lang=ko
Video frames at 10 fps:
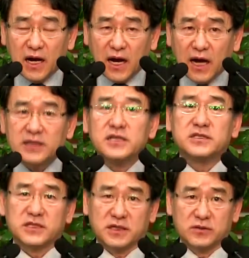
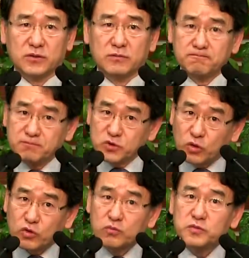아닐지라도
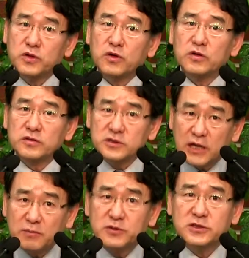조금 더
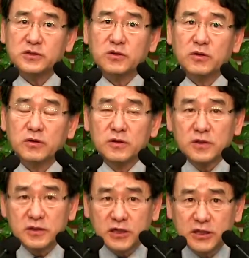참으시고
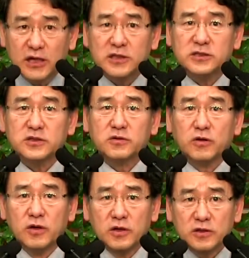
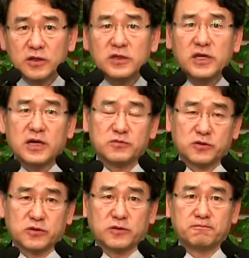기다리시고
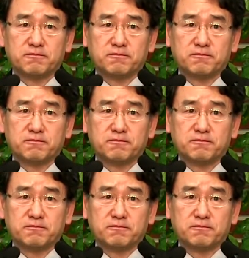인내함으로